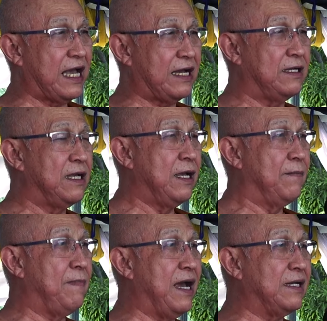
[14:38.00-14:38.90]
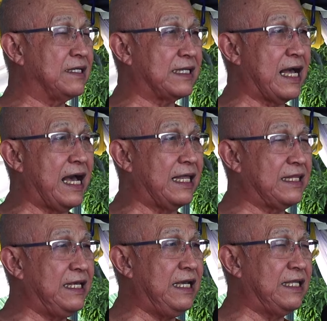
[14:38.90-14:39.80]
จังแม้สถาน
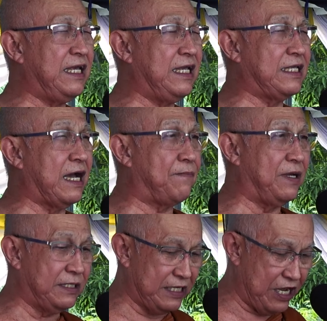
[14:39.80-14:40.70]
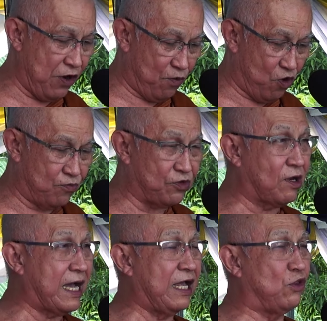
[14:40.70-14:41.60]
ที่ที่จะเป็นชัยภูมิต่อ
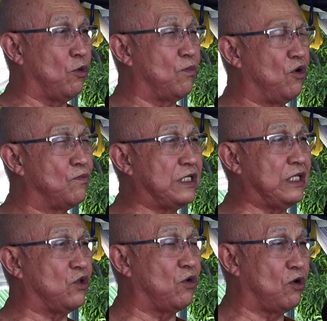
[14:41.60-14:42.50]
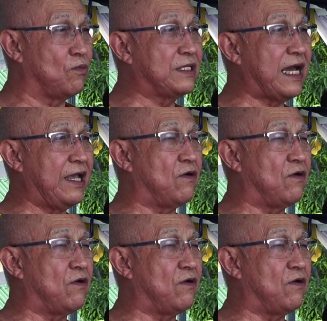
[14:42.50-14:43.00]
การอบรมจิตอบรมใจ